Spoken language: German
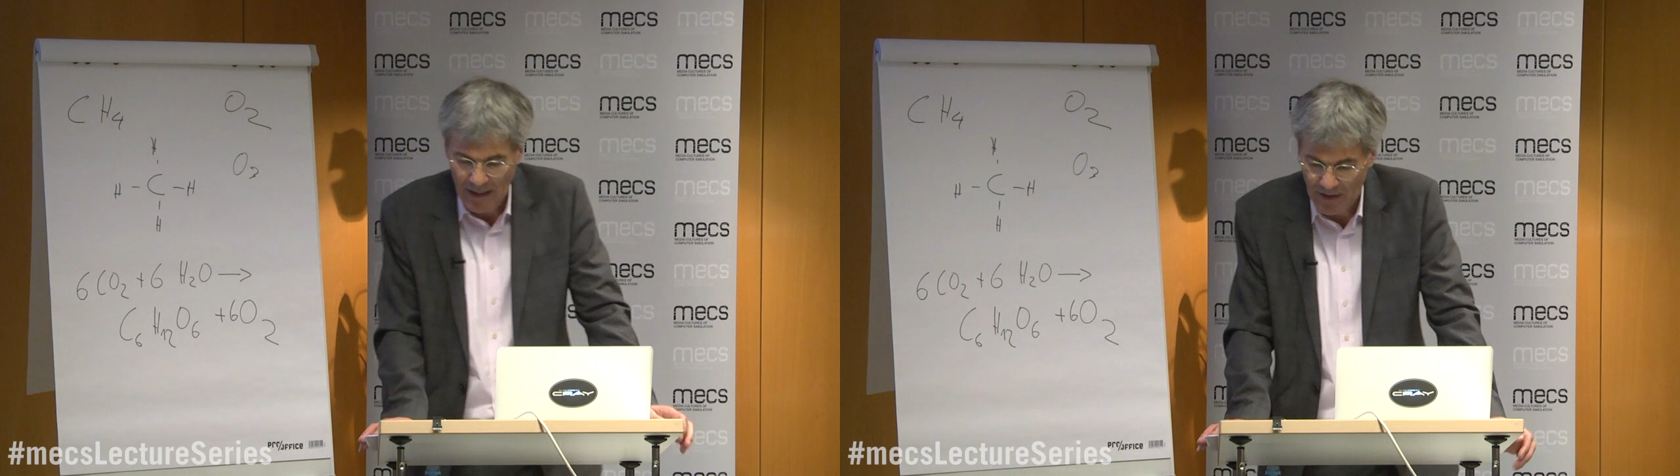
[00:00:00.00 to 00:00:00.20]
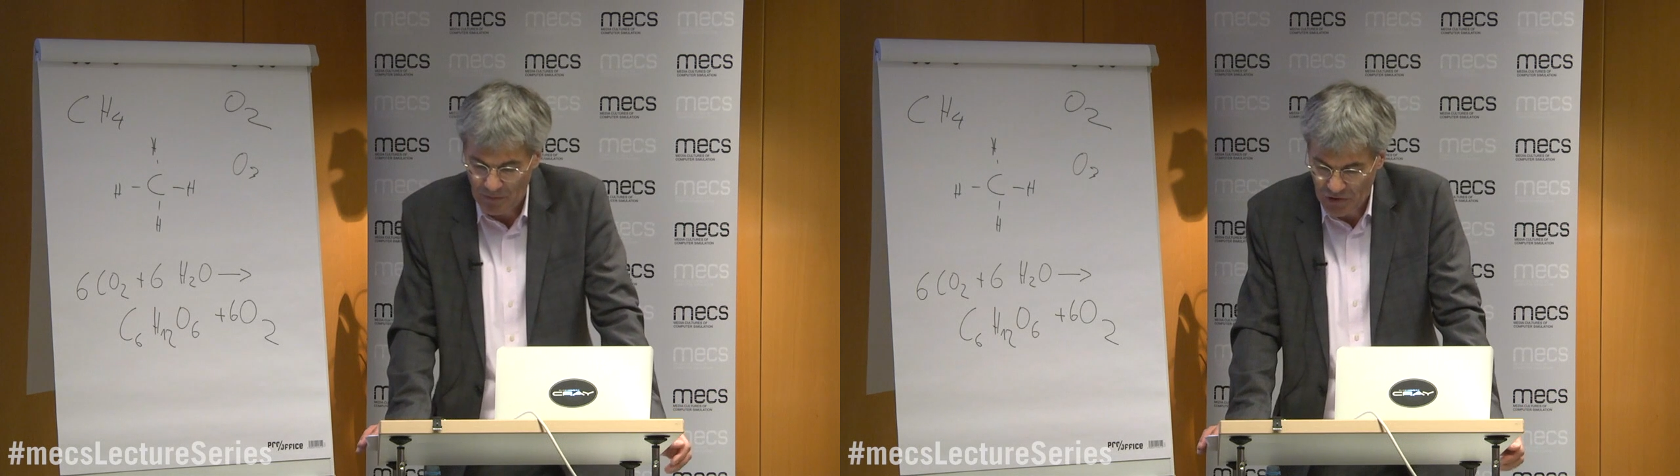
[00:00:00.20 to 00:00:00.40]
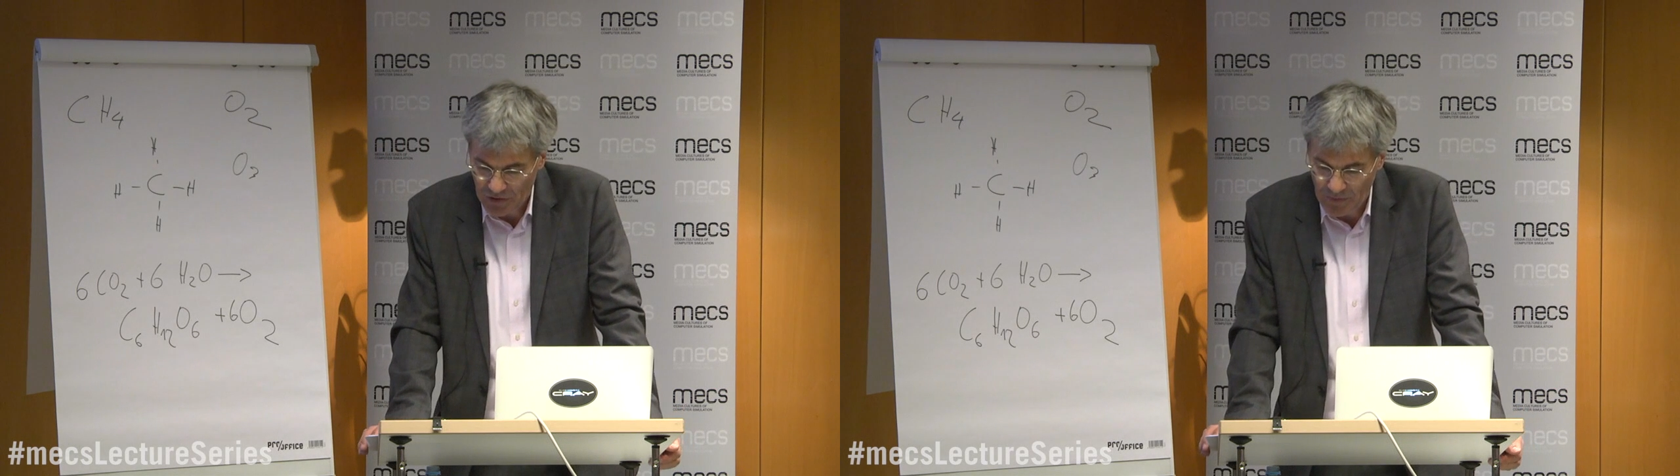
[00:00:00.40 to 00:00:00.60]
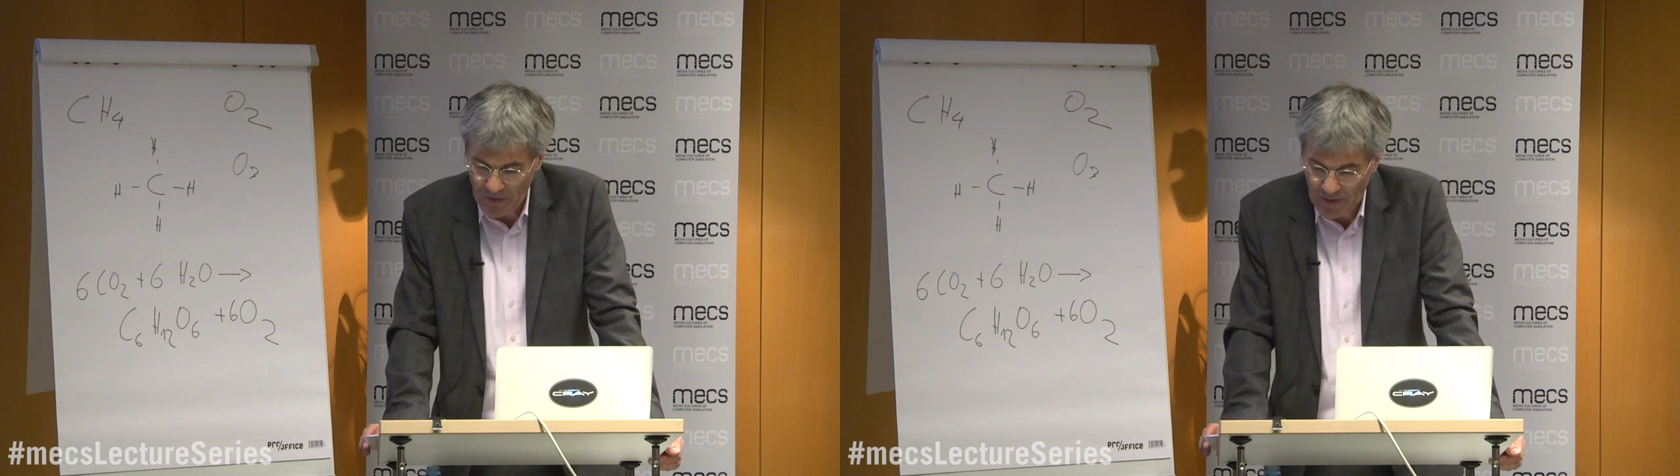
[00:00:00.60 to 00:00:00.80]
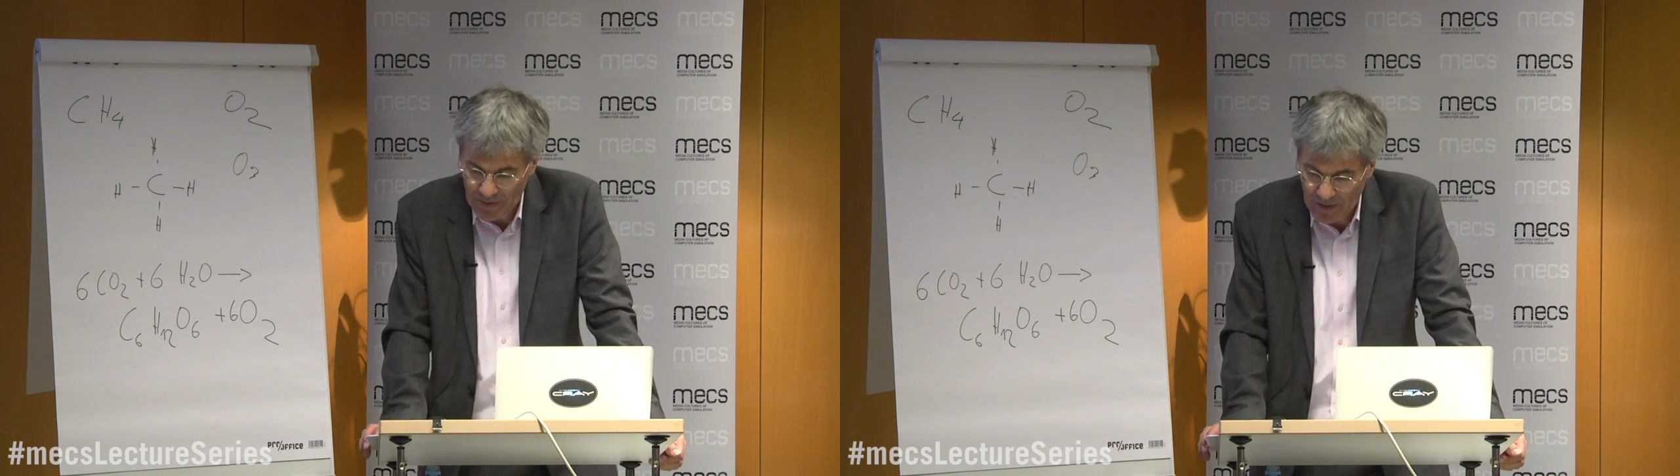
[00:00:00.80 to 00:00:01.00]
eine
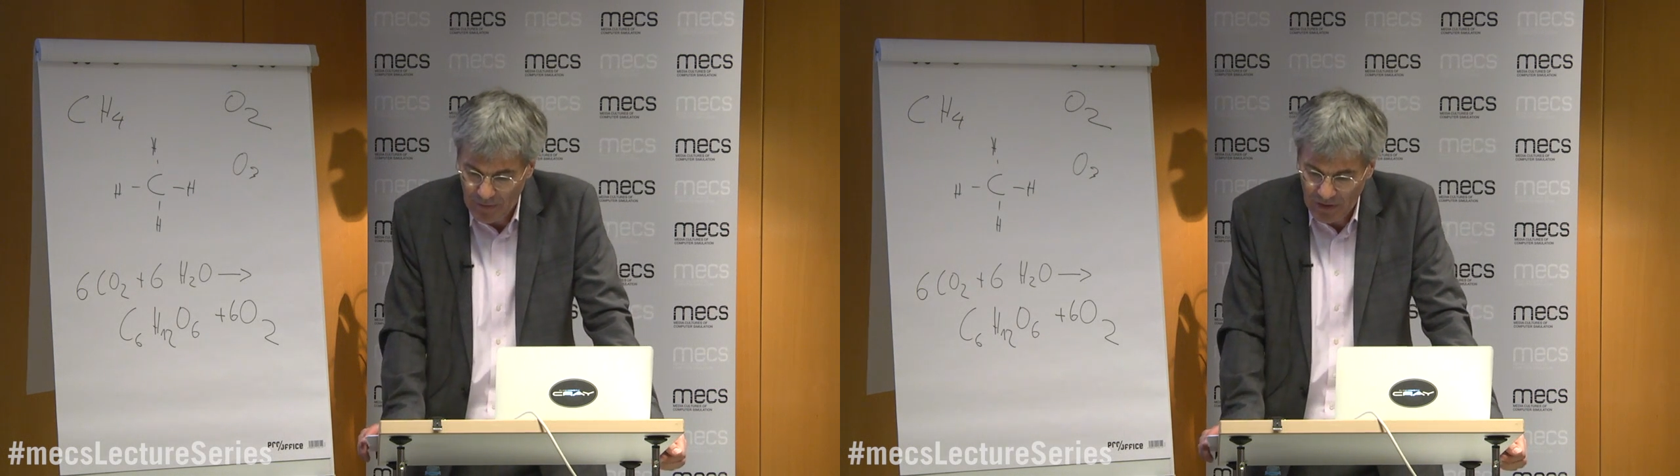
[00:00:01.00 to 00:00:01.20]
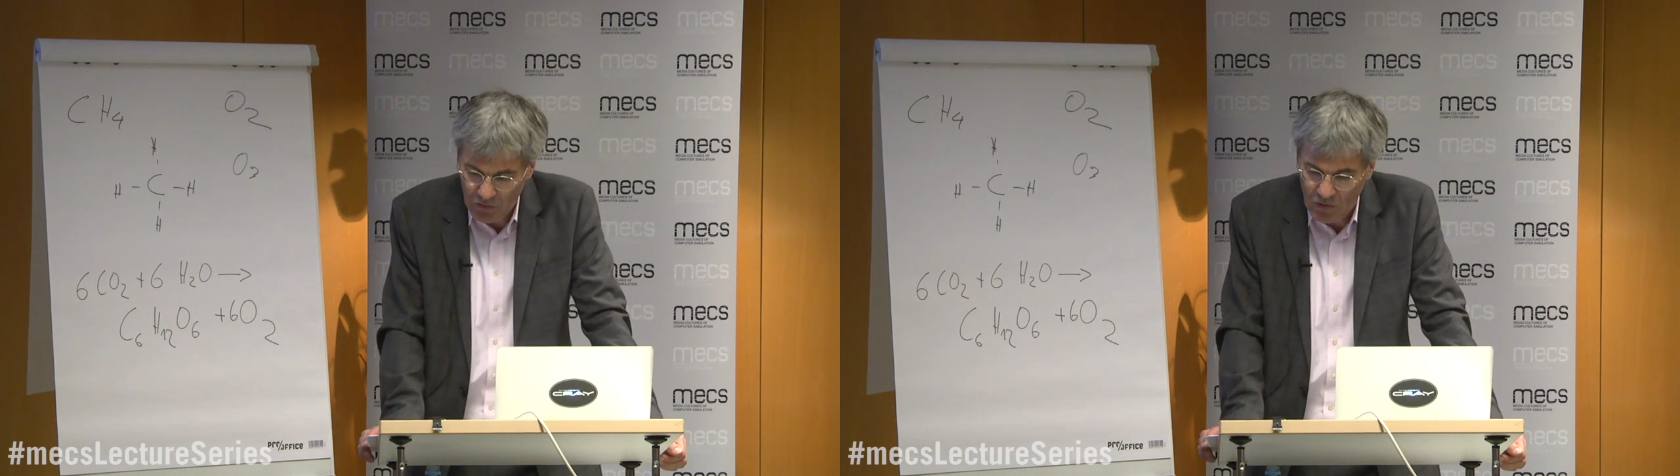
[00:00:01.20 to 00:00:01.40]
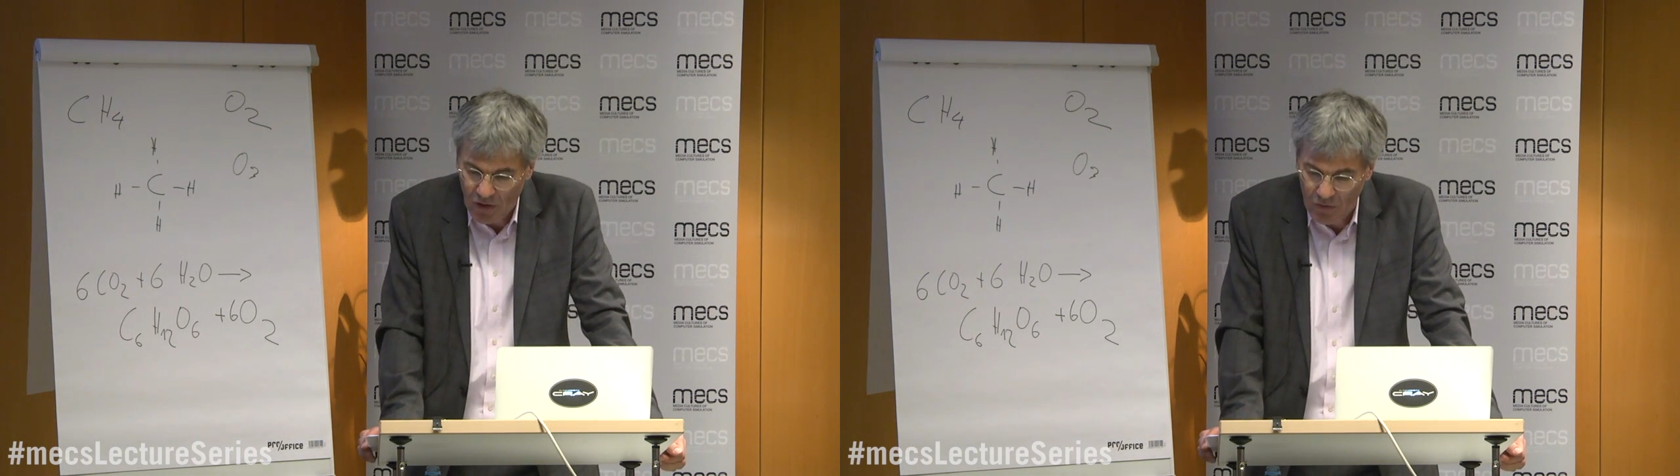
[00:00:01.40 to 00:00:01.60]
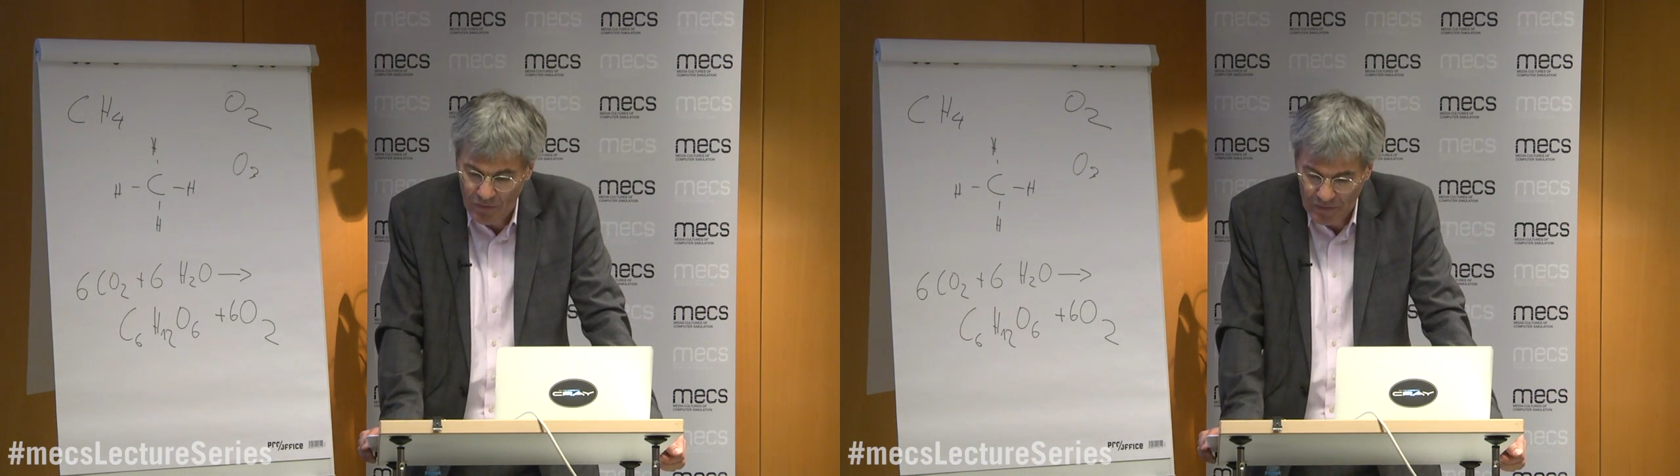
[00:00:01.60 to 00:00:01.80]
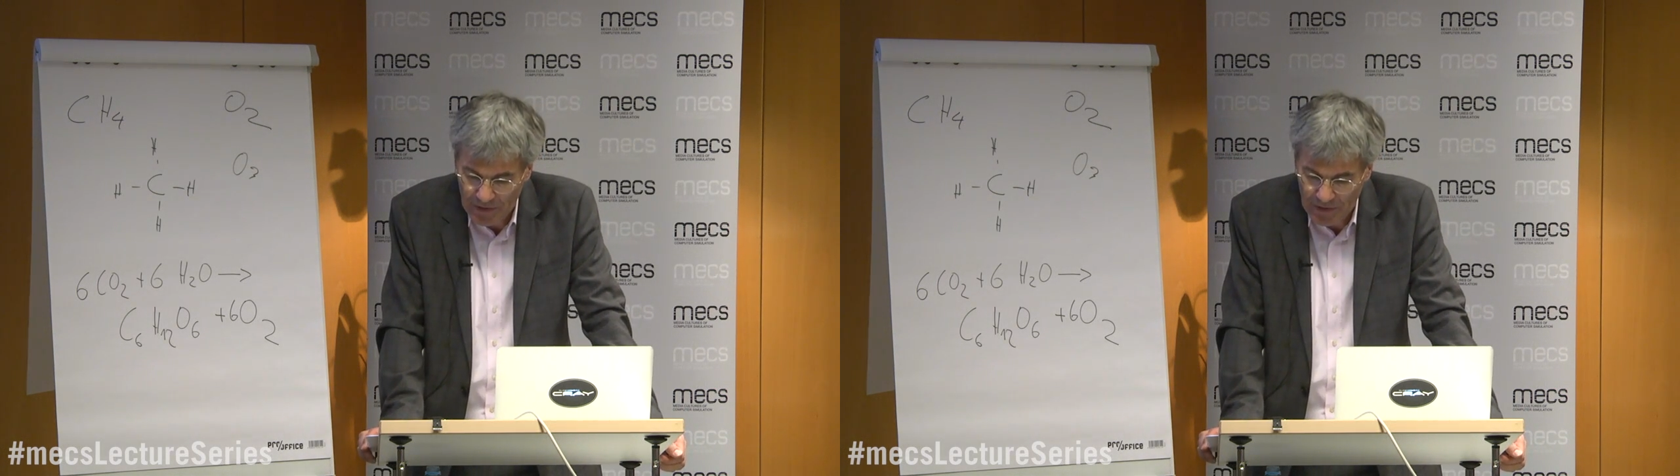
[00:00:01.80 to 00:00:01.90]
bestimmte Temperatur auf.